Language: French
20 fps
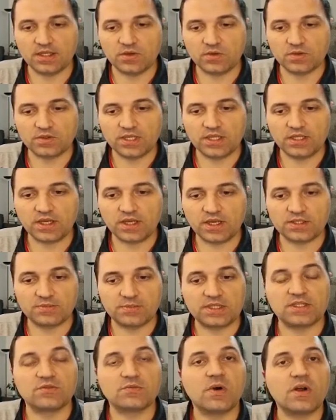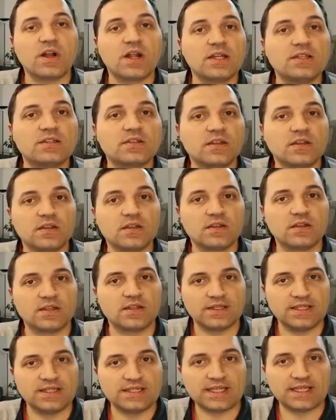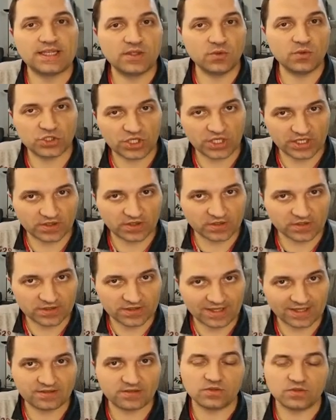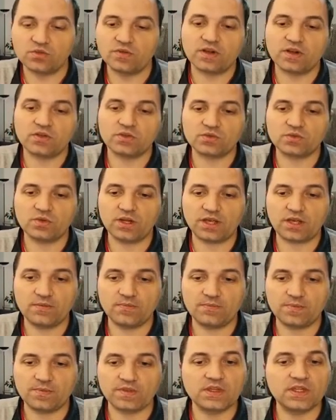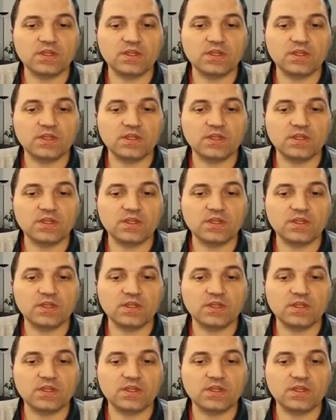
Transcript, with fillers: qui contiennent respectivement la liste détaillée de chaque date de vacances scolaires.